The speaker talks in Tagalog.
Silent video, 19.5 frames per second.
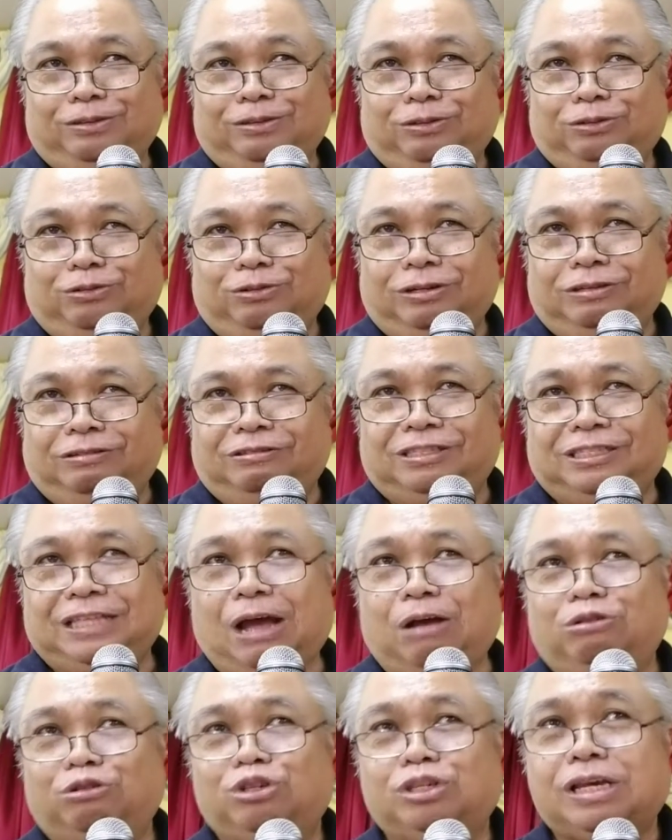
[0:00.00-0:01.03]
To
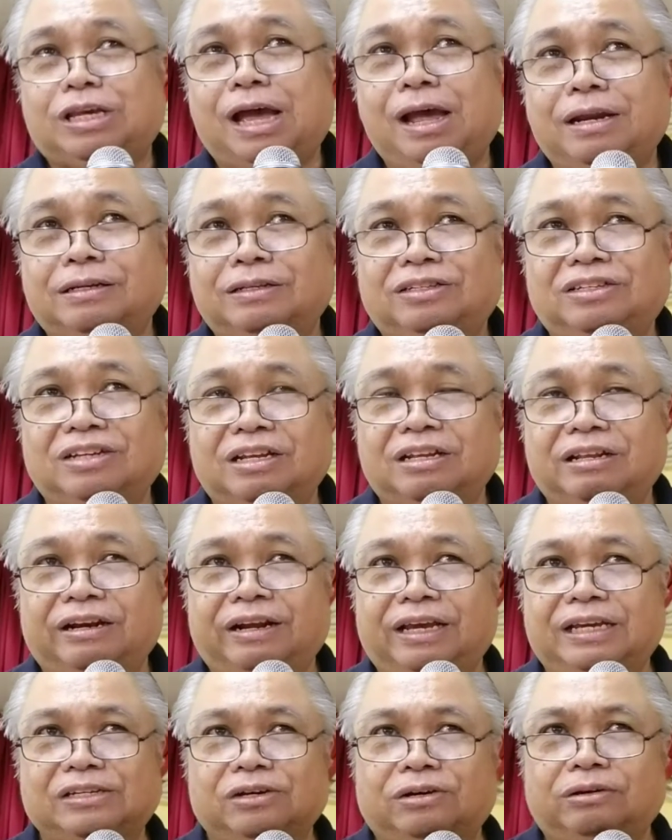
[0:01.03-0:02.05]
thousand
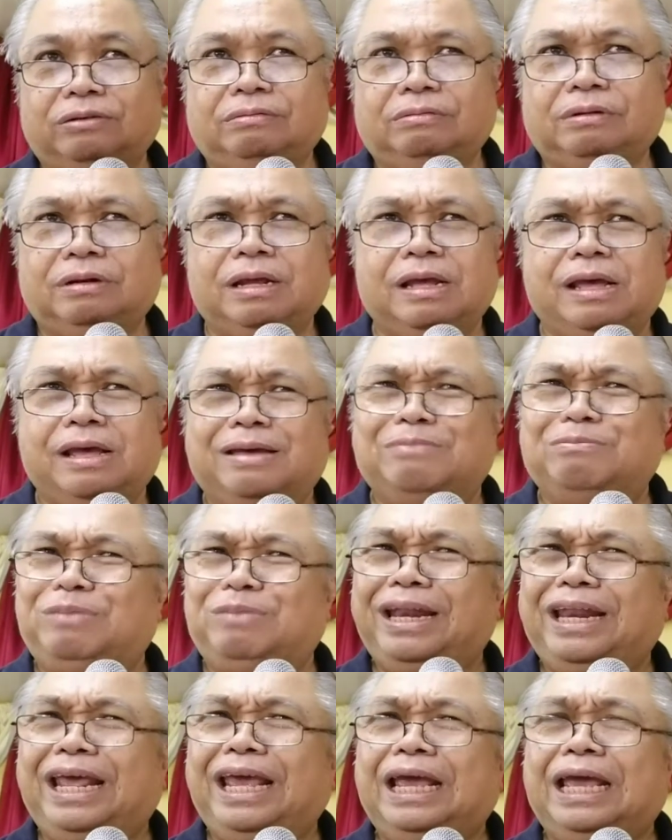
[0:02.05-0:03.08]
generation.
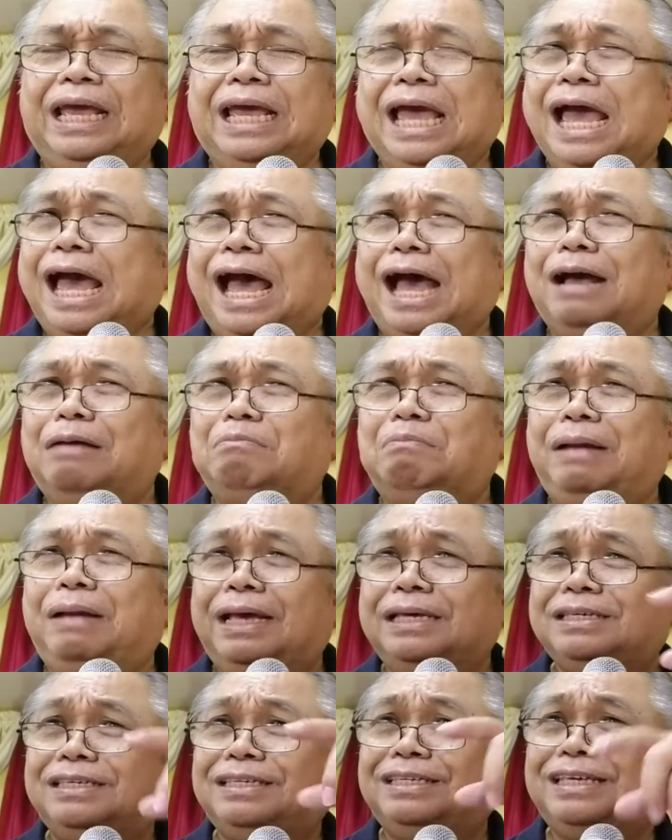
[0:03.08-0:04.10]
Meaning, ang
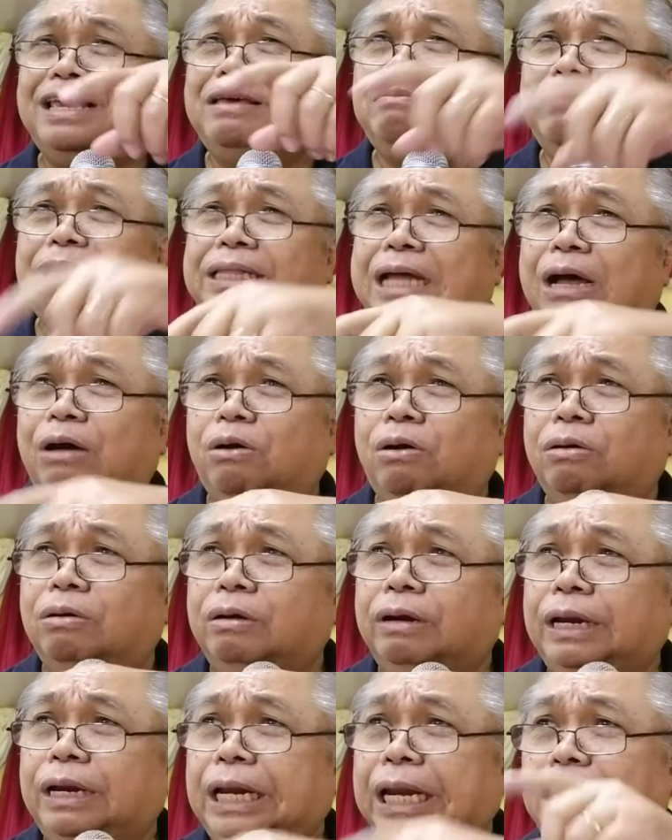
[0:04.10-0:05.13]
blessing bitaw
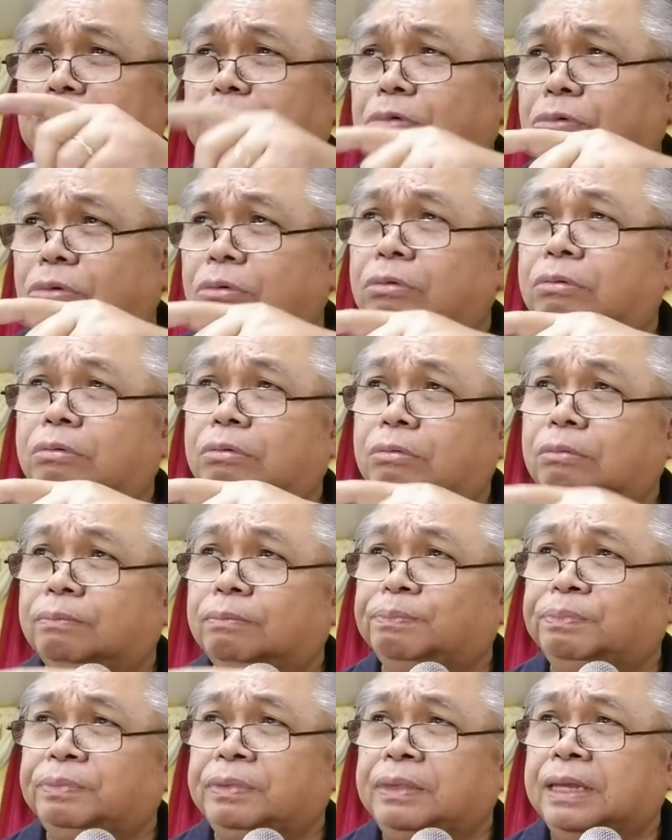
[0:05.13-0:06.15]
nimo
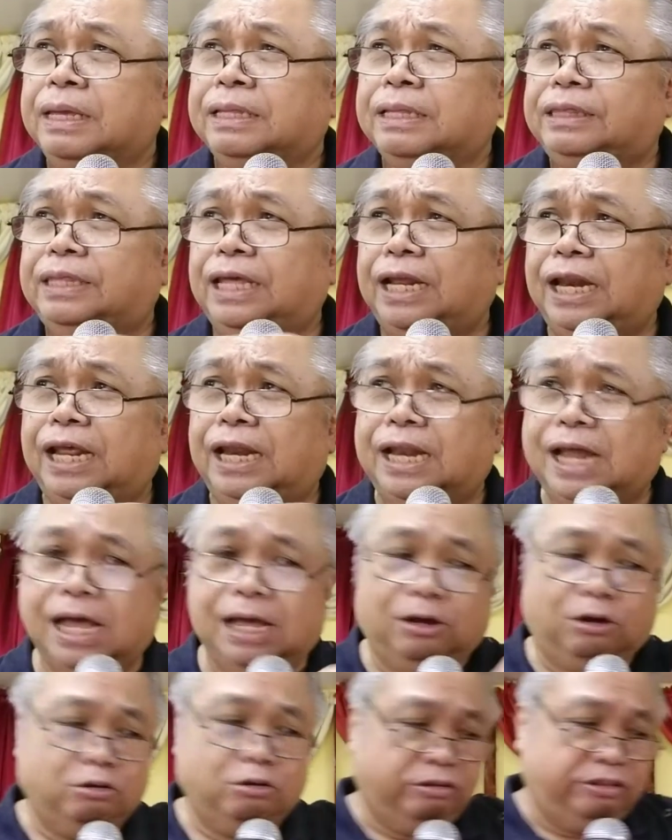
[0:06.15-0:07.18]
dili
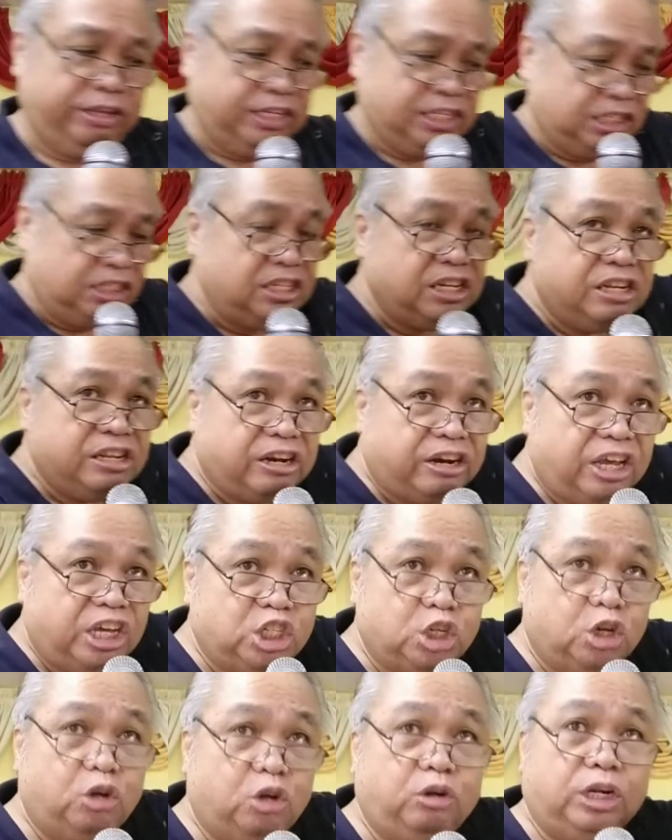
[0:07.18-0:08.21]
lang on this
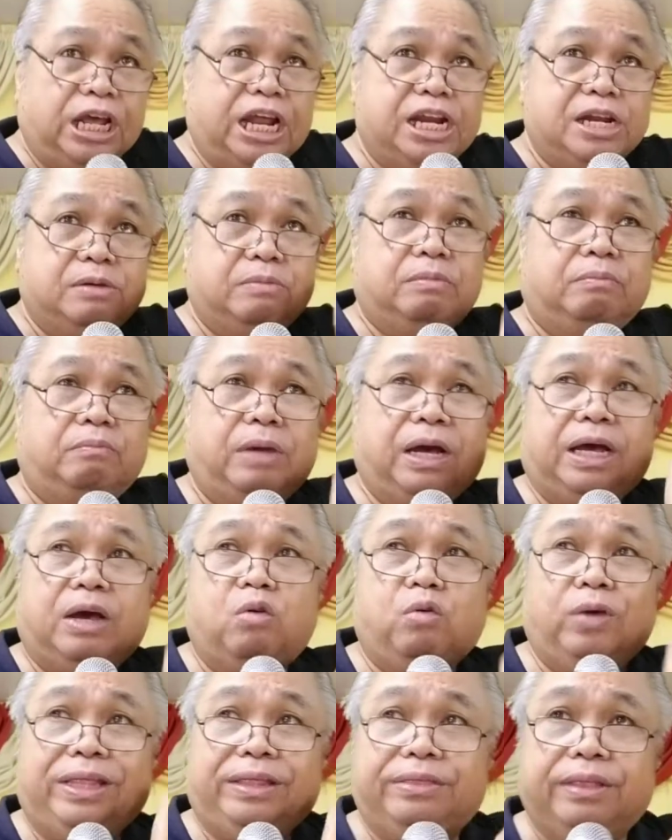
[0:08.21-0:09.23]
generation nga
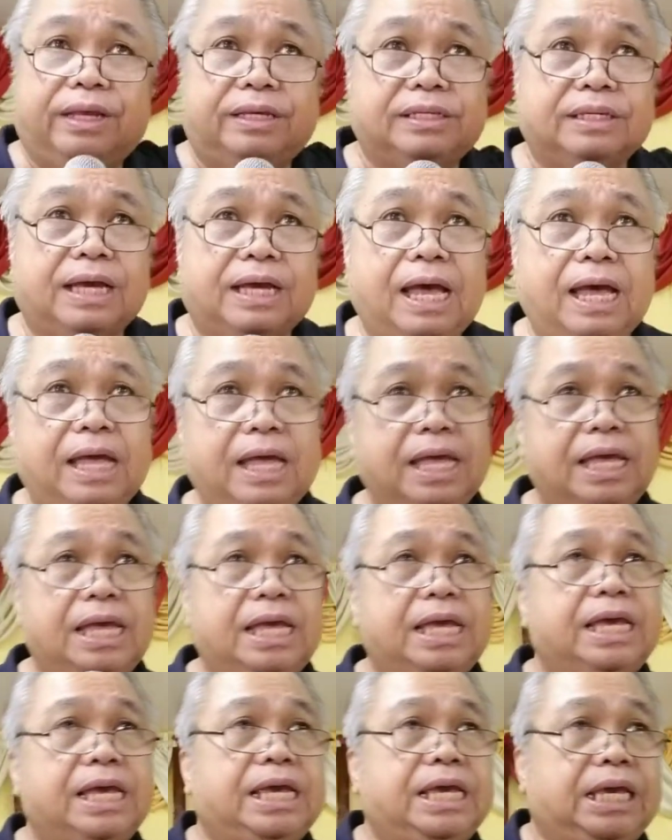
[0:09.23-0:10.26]
maka-witness ka.
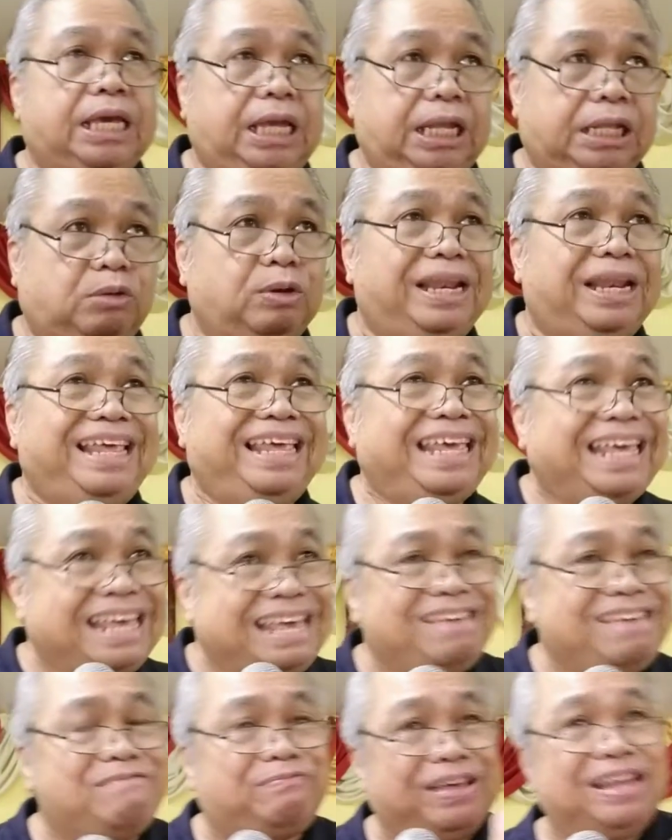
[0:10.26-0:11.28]
It will
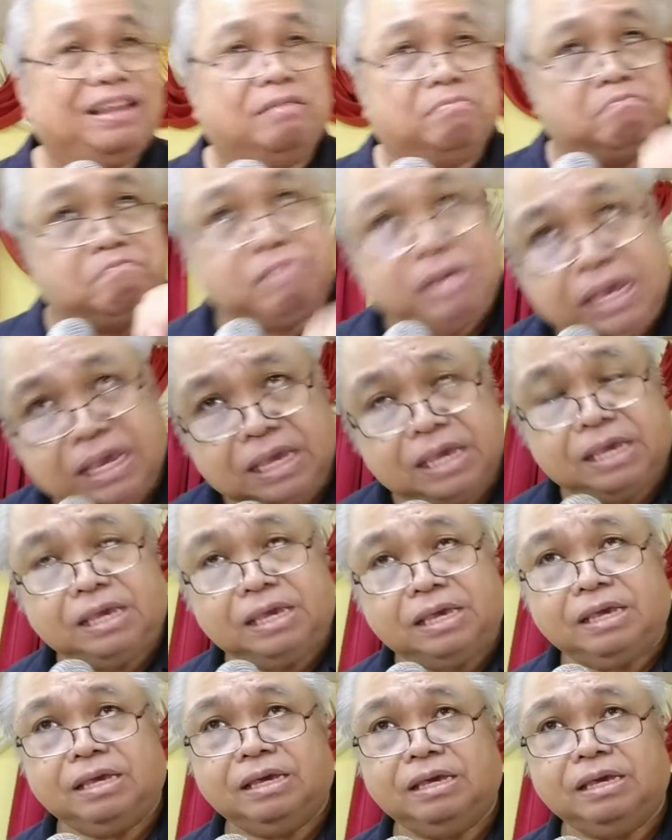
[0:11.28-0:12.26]
even be